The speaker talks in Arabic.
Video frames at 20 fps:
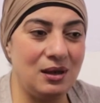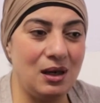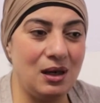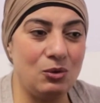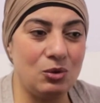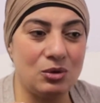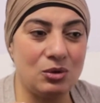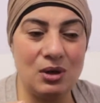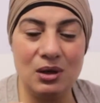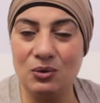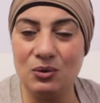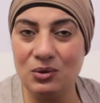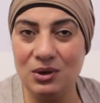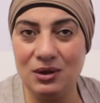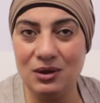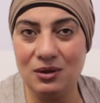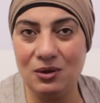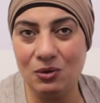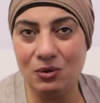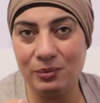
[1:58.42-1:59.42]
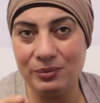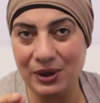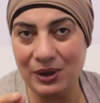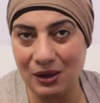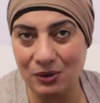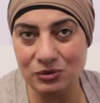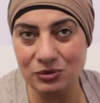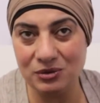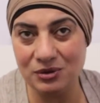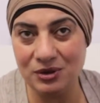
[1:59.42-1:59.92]
او الرجل اللي هو
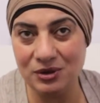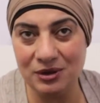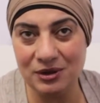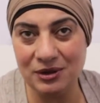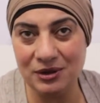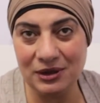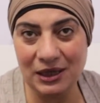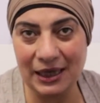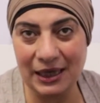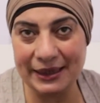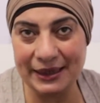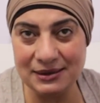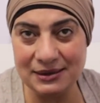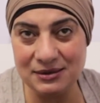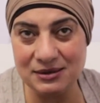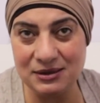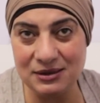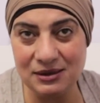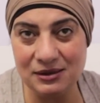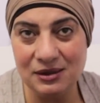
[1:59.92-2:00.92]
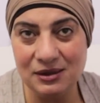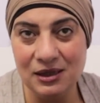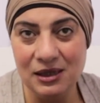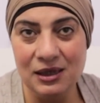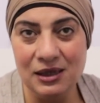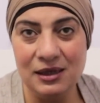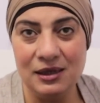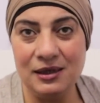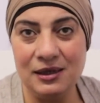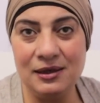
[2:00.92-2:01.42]
بياخد الحاجات دي
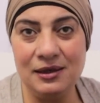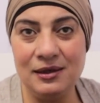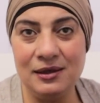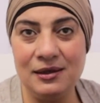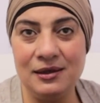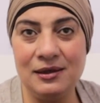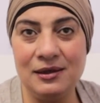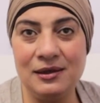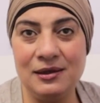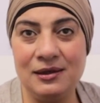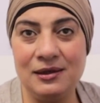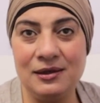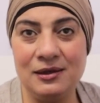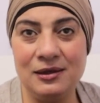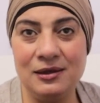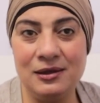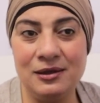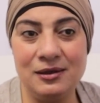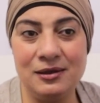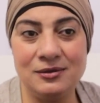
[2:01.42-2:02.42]
آه،